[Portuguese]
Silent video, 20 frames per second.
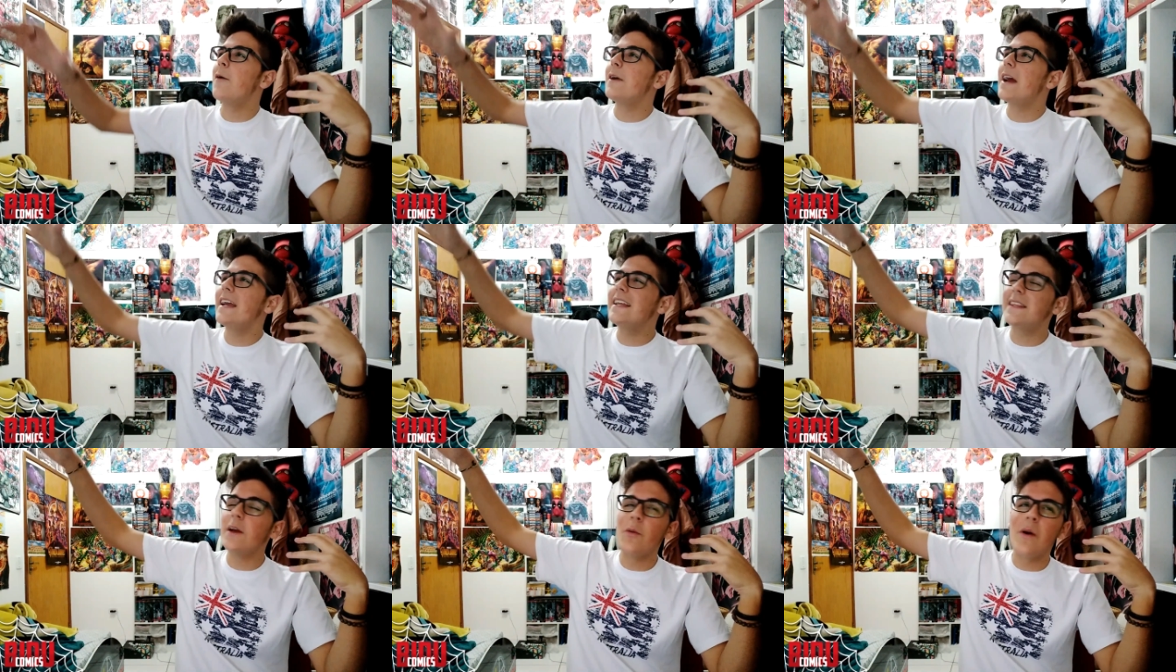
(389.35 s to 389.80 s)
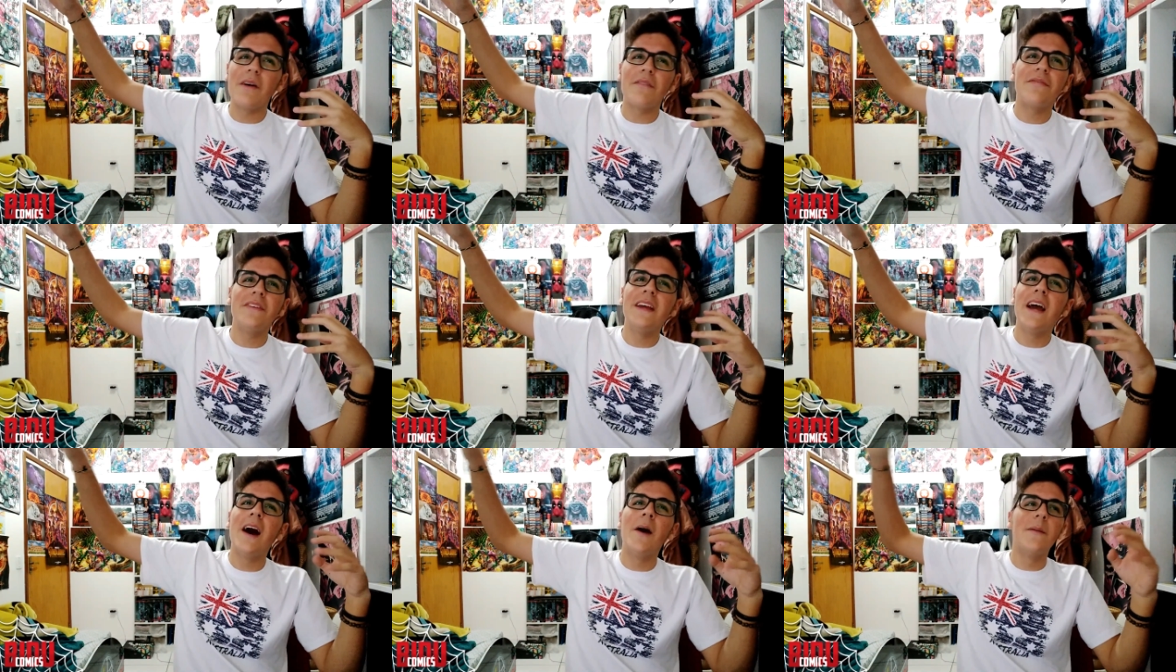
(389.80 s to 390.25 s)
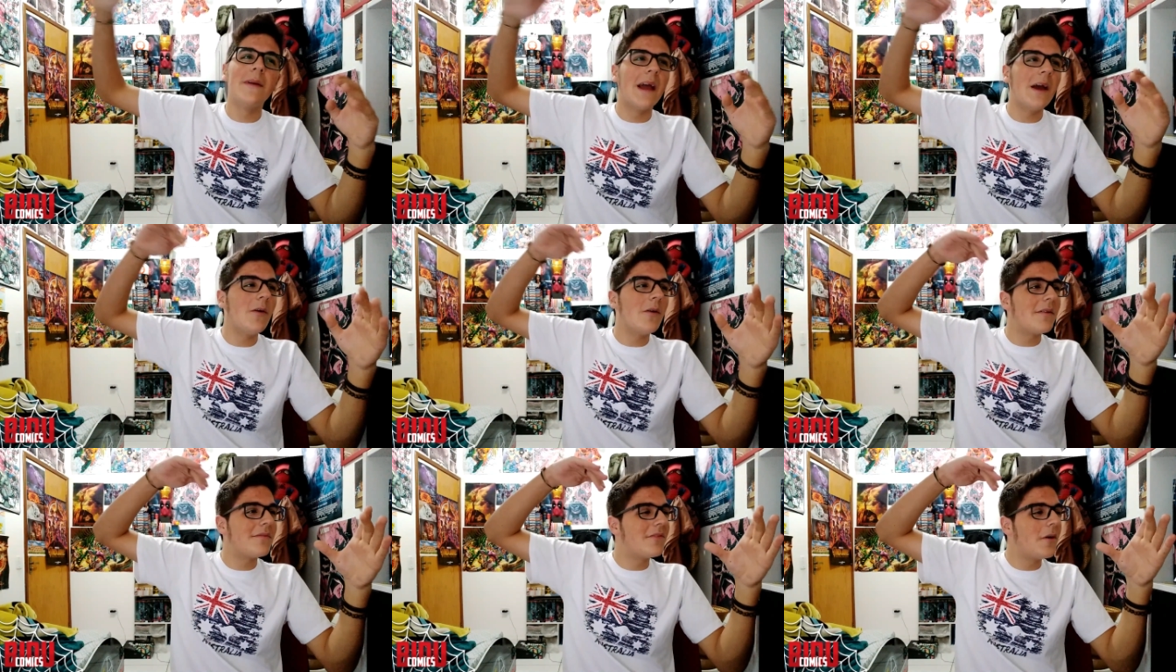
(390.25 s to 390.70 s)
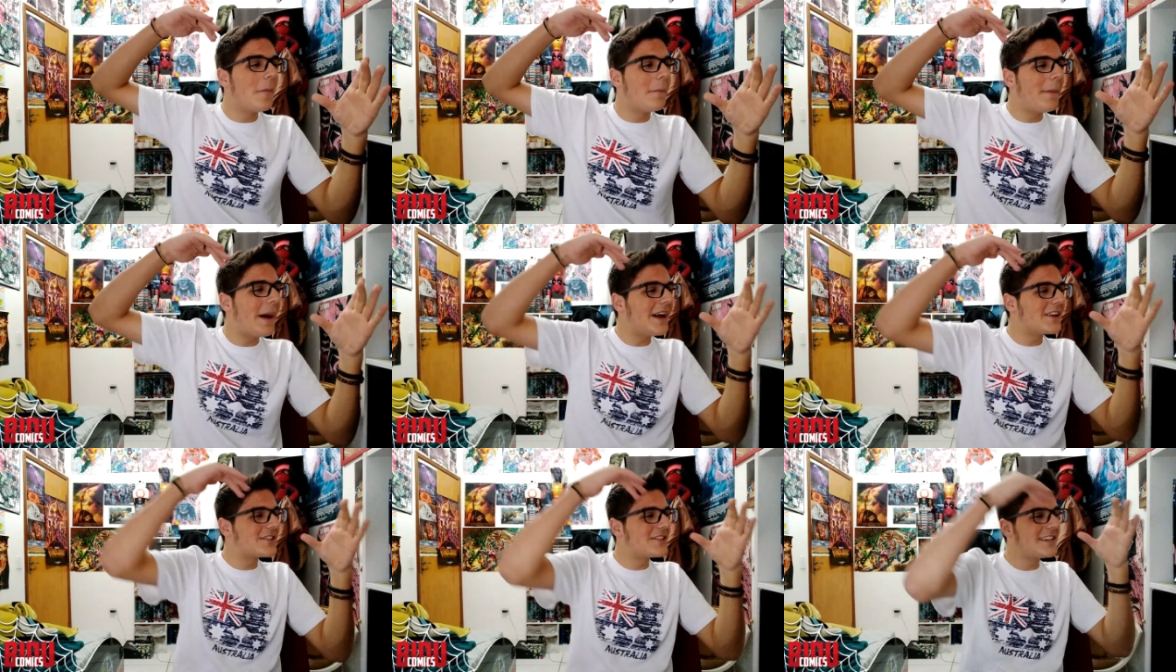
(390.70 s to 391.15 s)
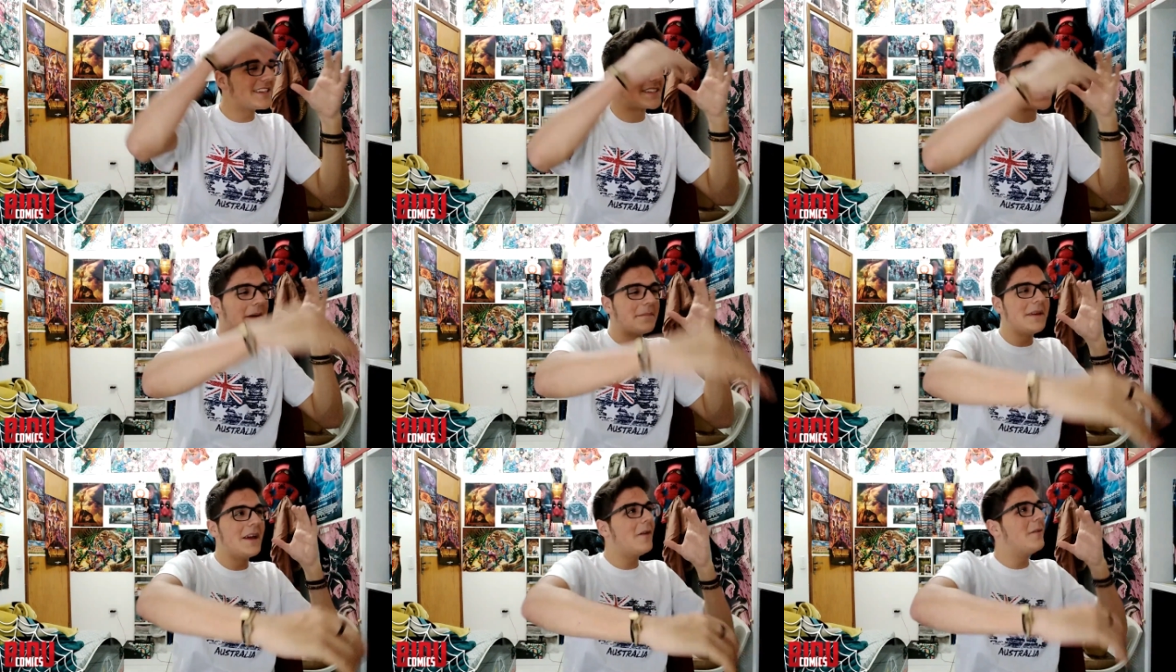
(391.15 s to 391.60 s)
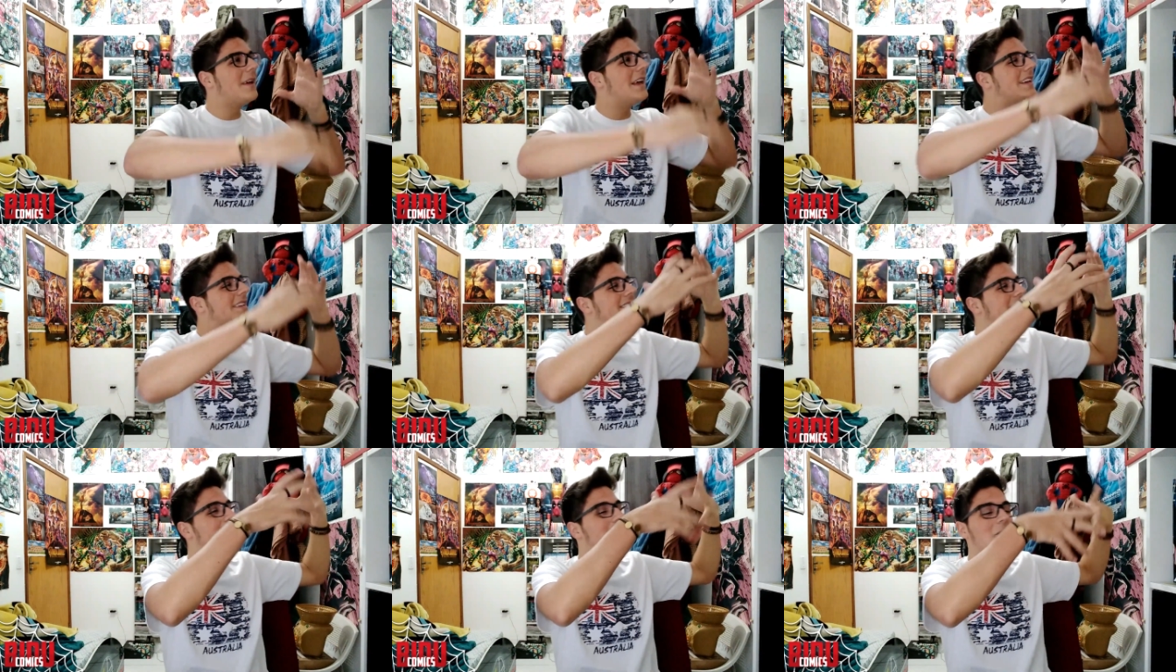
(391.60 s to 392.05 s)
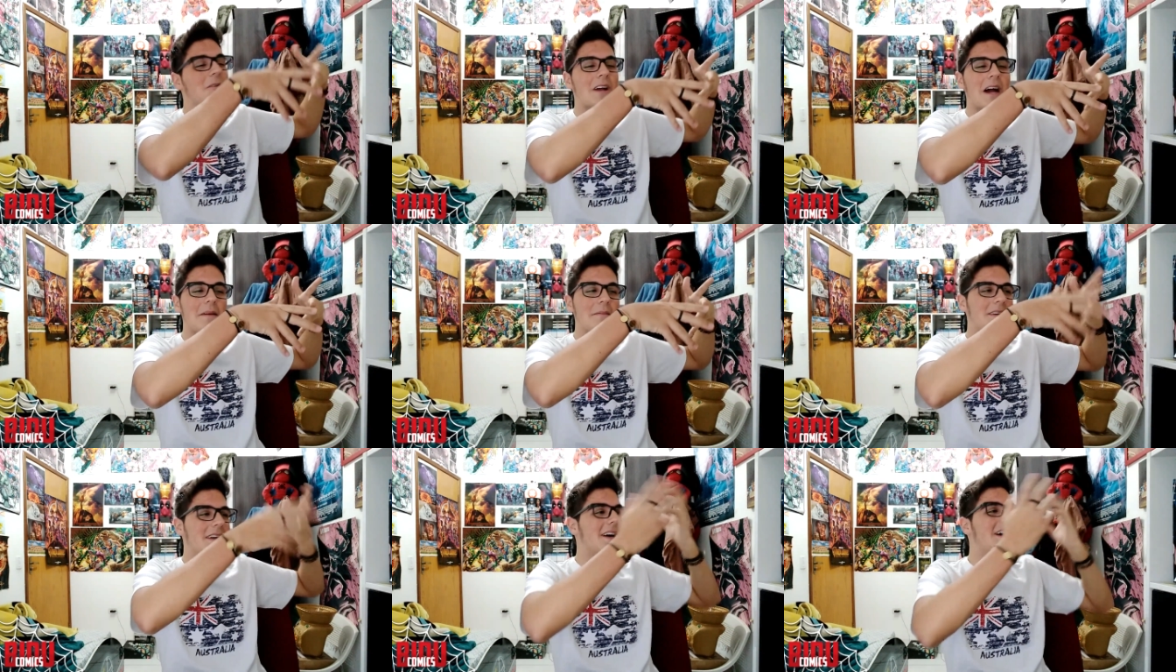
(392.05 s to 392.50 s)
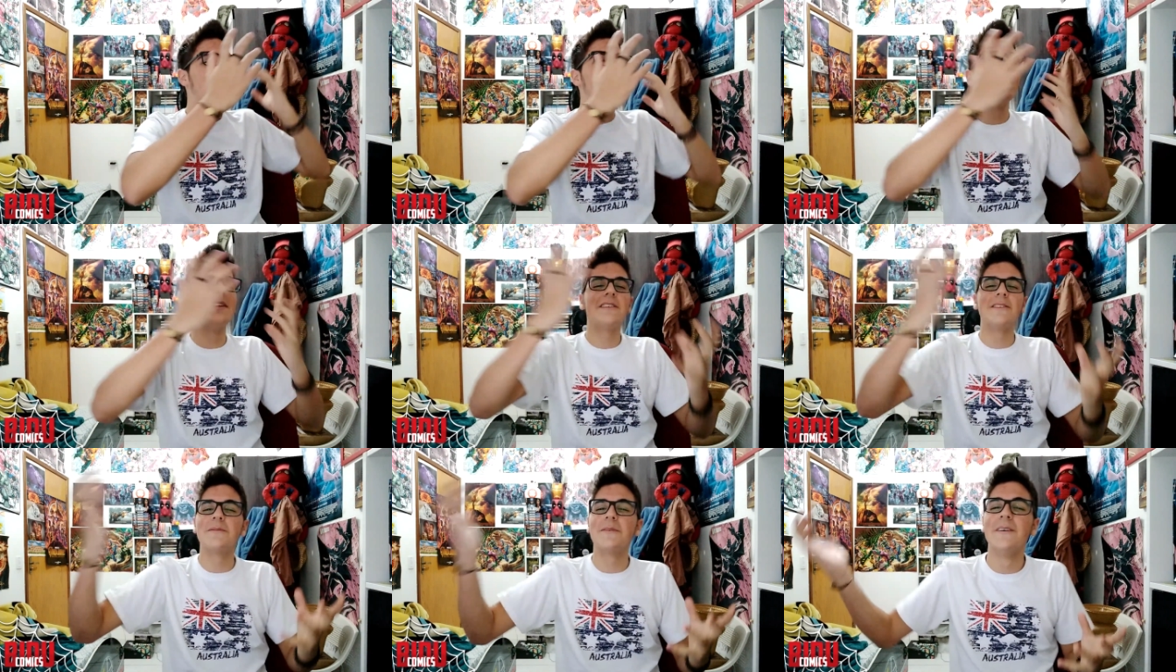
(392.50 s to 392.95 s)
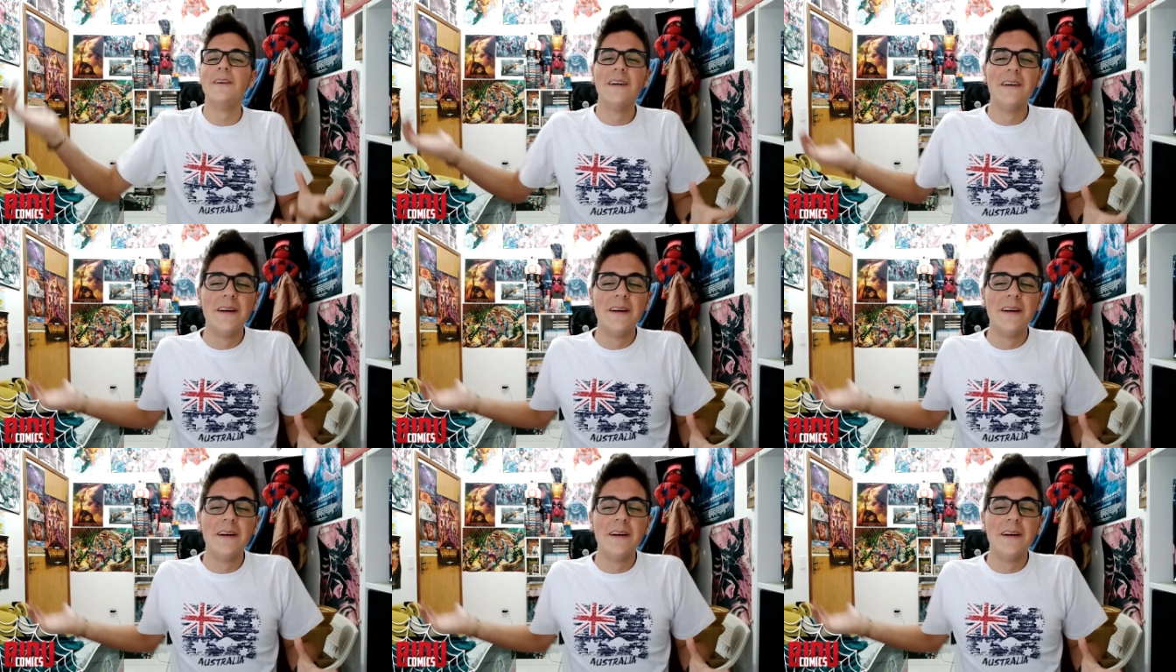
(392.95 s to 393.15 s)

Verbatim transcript: e aí tem um avião, e aí o avião bate nesse caminhão, e eles estão no caminhão, e tipo,